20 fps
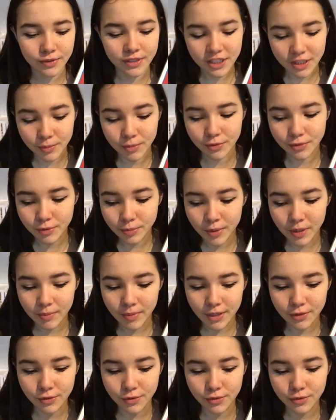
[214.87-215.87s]
oui, j'ai beaucoup
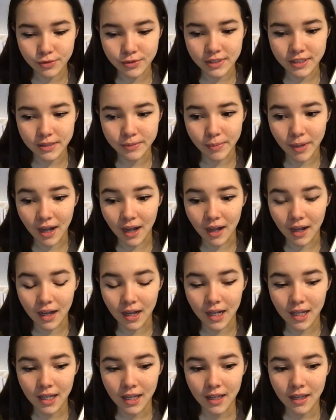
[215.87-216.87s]
aimé du coup aussi
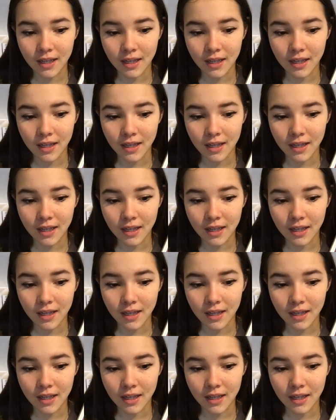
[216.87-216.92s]
bah,